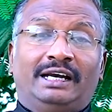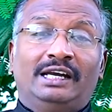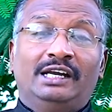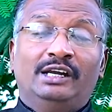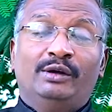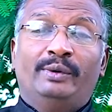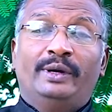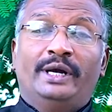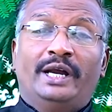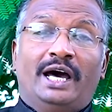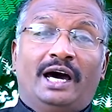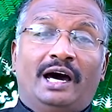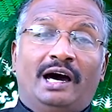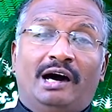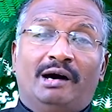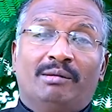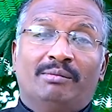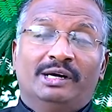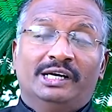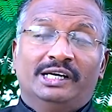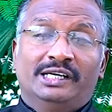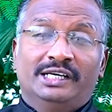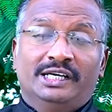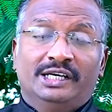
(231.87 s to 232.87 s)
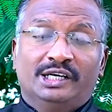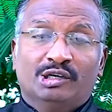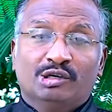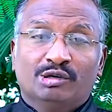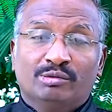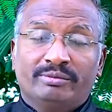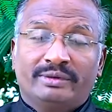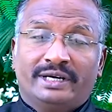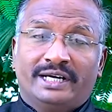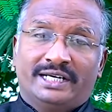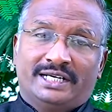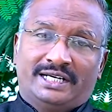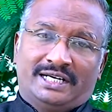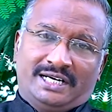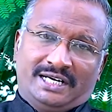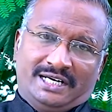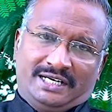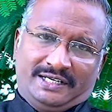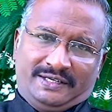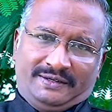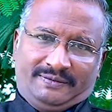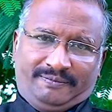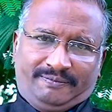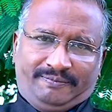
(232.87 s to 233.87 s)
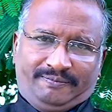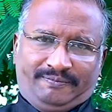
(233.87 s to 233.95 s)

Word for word: தள்ளிவிடாமல் இரும் என்றான்